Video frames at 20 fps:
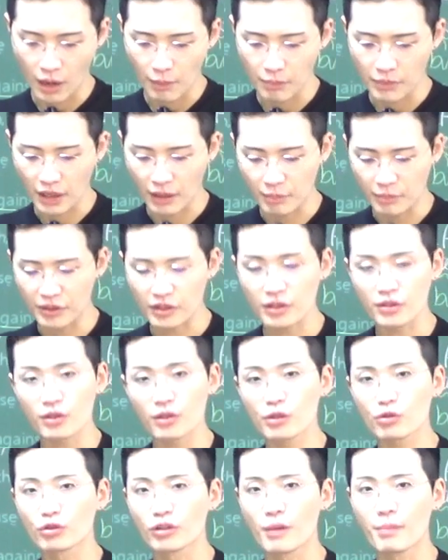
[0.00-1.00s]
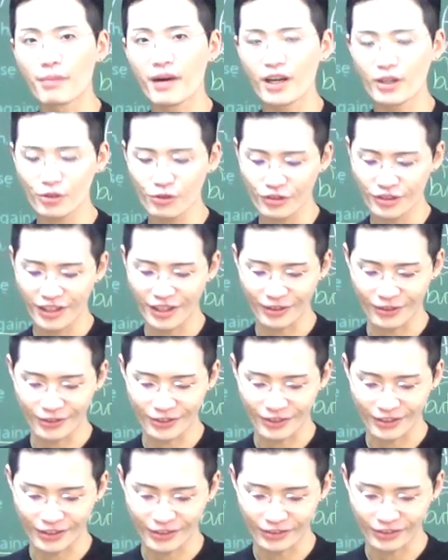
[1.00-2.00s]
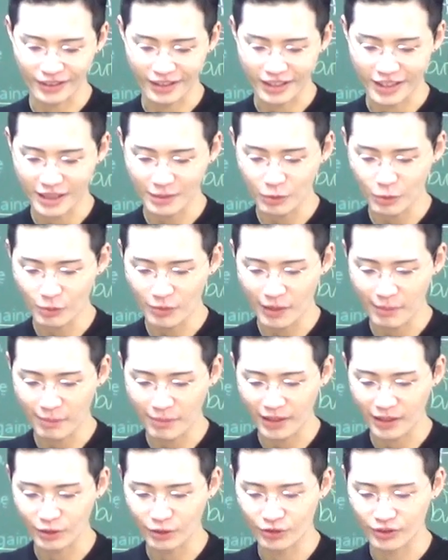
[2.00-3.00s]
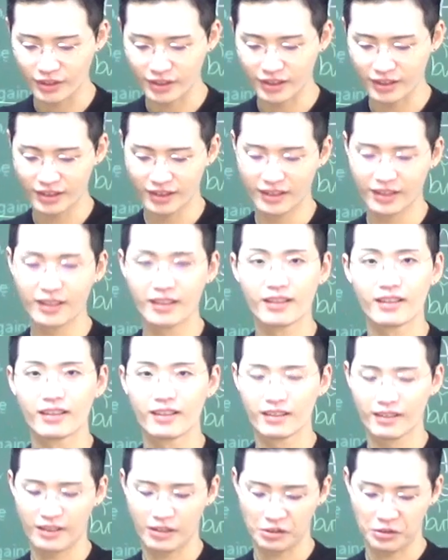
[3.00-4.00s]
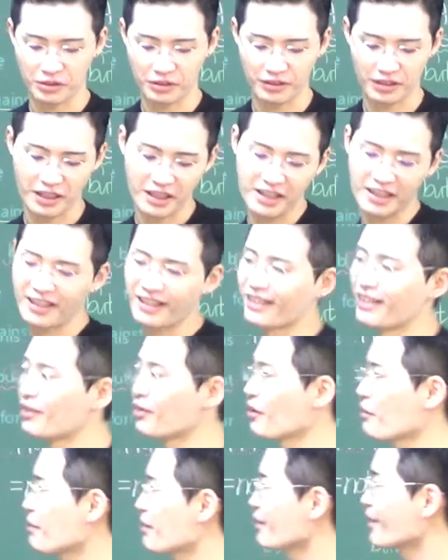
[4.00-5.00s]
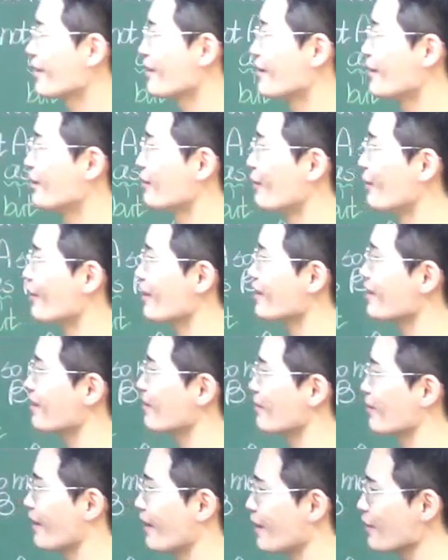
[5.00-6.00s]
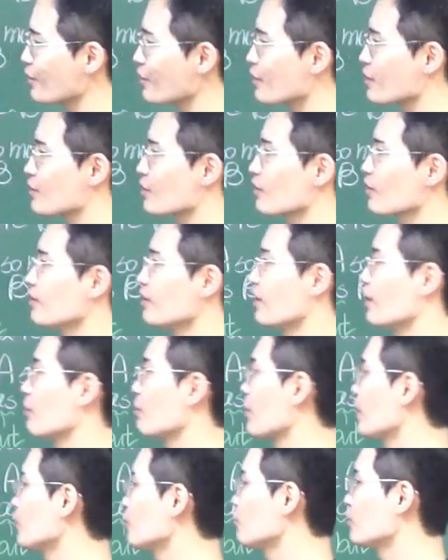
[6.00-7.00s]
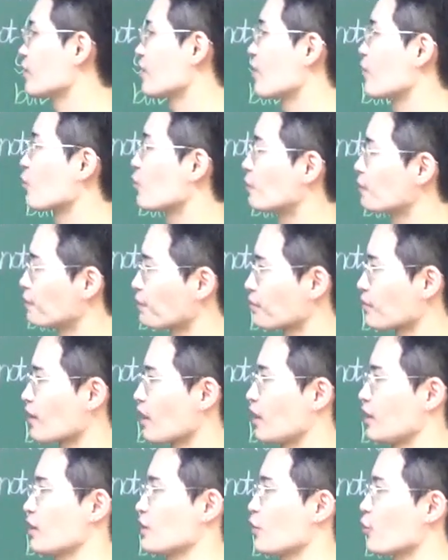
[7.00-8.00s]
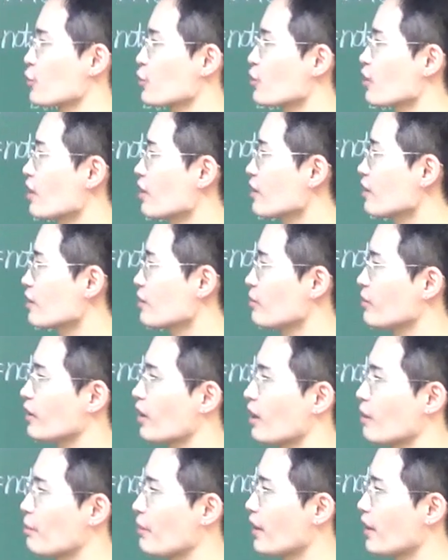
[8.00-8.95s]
미안 밑에 써있구나 파운드라고 써있구나 15만 파운드 어, 내가 화폐 단위를 몰랐습니다 해석에 써있네 파운드라고 자, 정정하겠습니다